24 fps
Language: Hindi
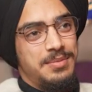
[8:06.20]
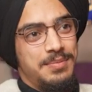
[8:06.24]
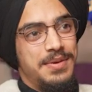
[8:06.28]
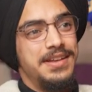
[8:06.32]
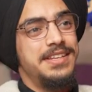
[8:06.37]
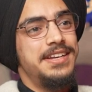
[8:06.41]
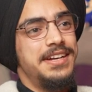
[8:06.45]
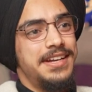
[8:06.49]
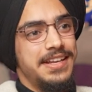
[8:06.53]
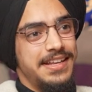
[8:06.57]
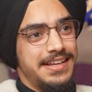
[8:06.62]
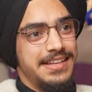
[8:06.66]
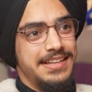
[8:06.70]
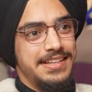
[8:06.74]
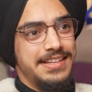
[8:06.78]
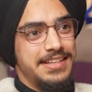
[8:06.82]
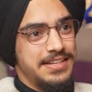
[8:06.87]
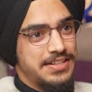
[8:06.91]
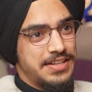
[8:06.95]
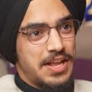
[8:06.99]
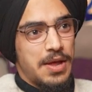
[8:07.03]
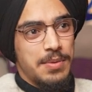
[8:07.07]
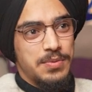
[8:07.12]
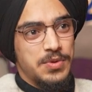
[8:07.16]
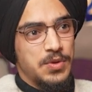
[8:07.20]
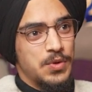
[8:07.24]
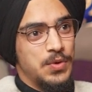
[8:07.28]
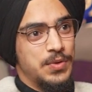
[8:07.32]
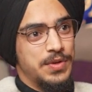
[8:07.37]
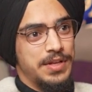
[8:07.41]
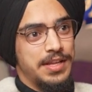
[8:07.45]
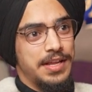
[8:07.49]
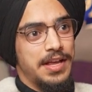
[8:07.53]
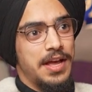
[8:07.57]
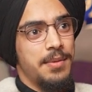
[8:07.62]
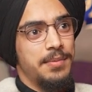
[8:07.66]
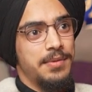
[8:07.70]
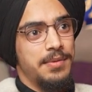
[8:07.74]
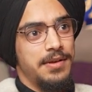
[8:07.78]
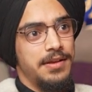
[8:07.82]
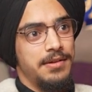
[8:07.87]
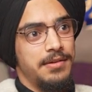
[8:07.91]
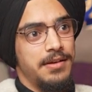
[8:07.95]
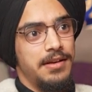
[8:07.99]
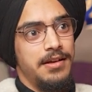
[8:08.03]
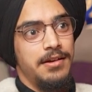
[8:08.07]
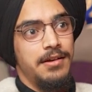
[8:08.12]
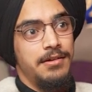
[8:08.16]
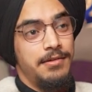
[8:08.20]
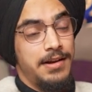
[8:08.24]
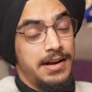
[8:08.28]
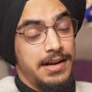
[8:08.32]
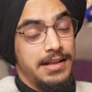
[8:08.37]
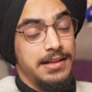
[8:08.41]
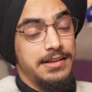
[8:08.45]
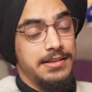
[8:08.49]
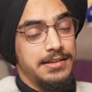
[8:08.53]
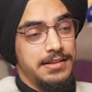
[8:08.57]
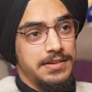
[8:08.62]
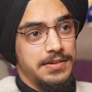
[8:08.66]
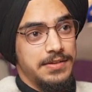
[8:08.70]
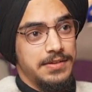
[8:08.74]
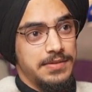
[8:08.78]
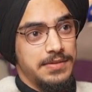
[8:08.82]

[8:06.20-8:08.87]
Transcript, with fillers: बजटिंग किस हिसाब से होती है आपके वेडिंग्स की